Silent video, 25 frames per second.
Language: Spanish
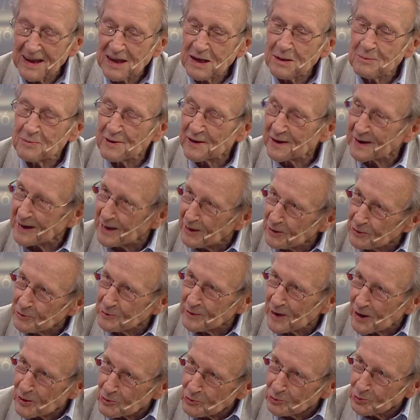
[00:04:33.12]
Y me regaló
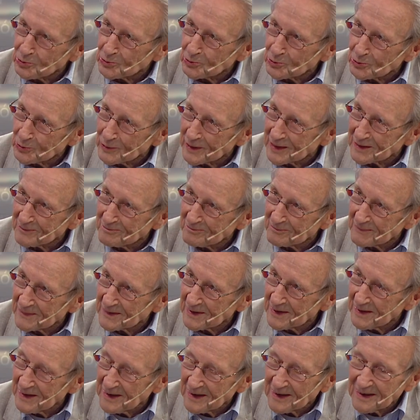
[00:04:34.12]
una escultura.
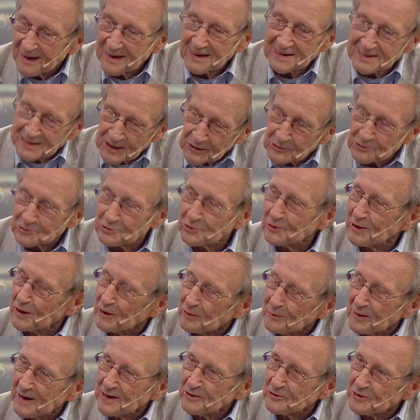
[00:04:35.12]
Esa
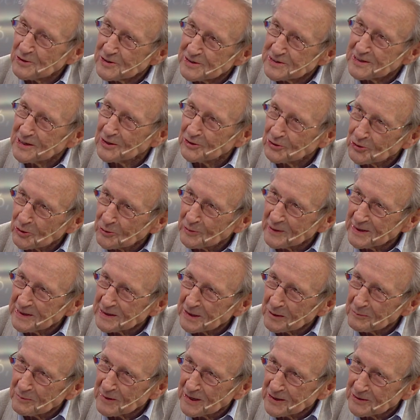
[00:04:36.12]
escultura vale hoy
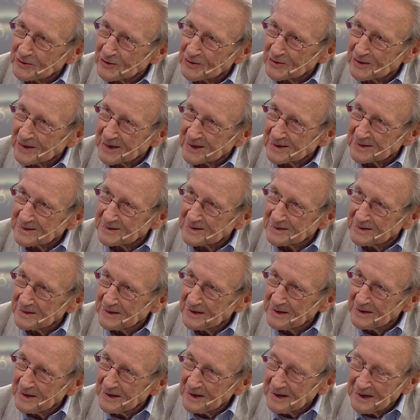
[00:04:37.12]
120 mil dólares.
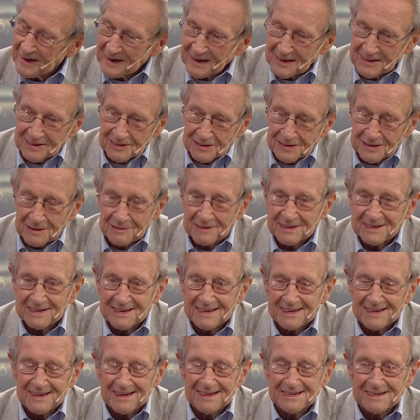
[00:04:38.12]
Entonces,
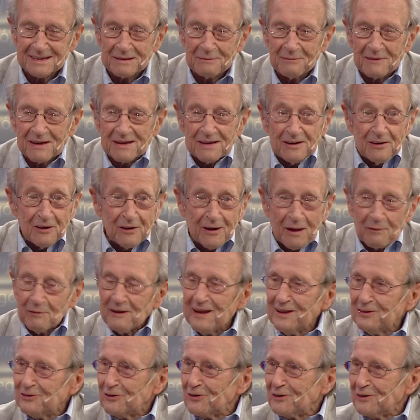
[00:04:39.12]
viste, el tema, y no la
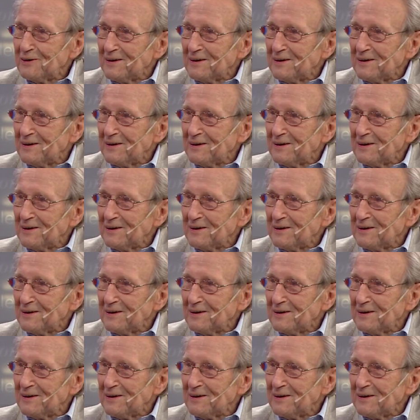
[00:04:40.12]
vendo